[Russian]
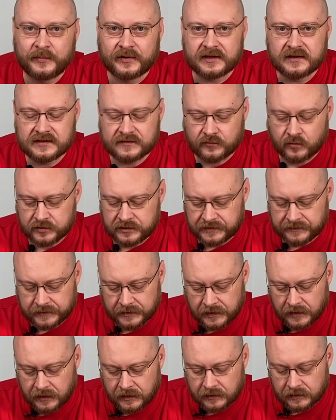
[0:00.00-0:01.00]
производстве,
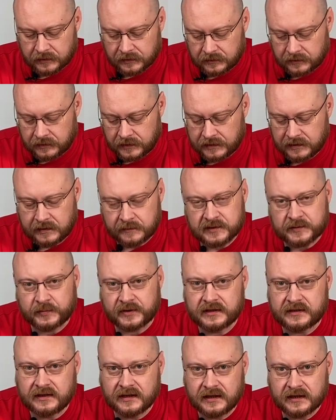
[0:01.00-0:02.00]
они нам
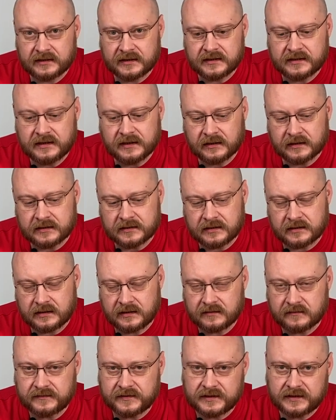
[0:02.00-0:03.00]
запретили это делать,
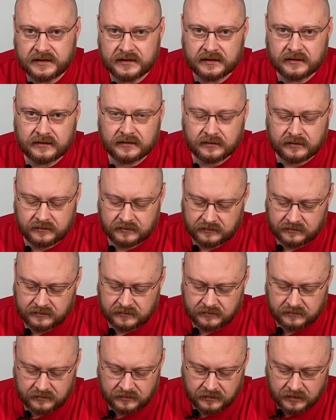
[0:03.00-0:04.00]
и все
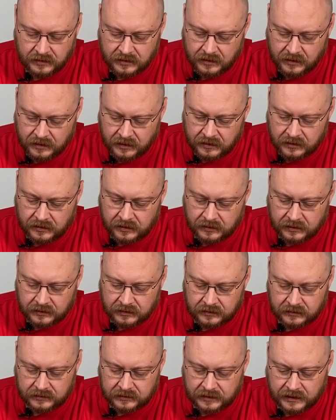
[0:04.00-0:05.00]

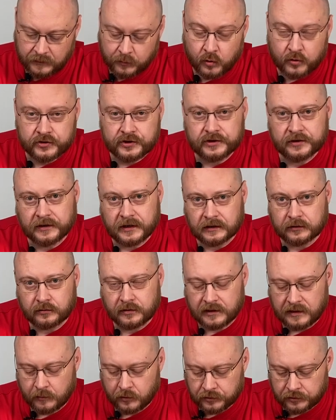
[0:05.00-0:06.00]
а, а, рабочие,
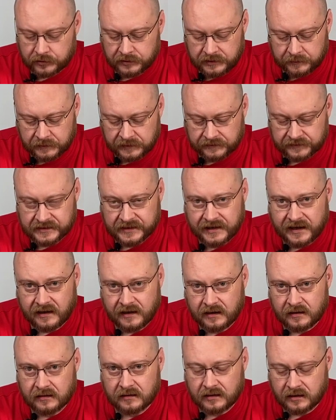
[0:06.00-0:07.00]
которые работают именно в
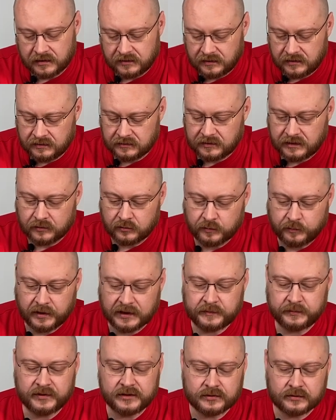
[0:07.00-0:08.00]
цехах, они дают
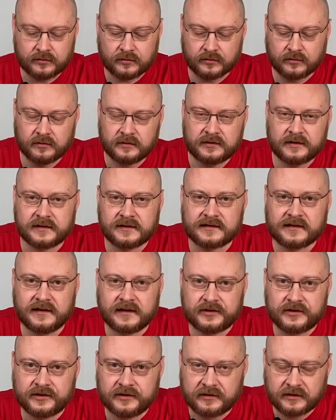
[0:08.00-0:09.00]
подписку о
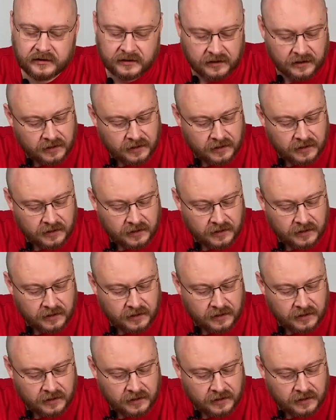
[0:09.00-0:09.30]
неразглашении.